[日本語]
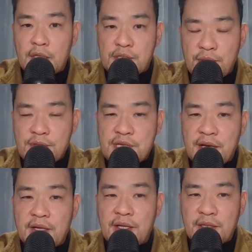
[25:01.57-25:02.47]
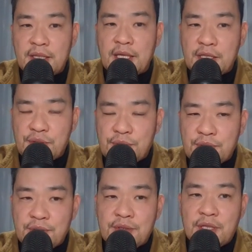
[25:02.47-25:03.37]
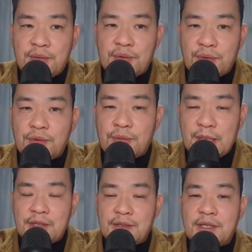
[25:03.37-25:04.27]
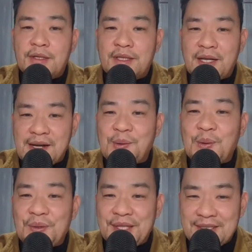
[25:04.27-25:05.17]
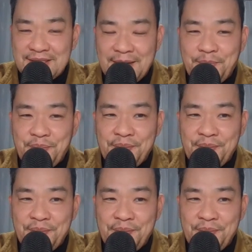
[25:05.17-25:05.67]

その世界観に抵触するようなことをド君が言ったから起こったんですね。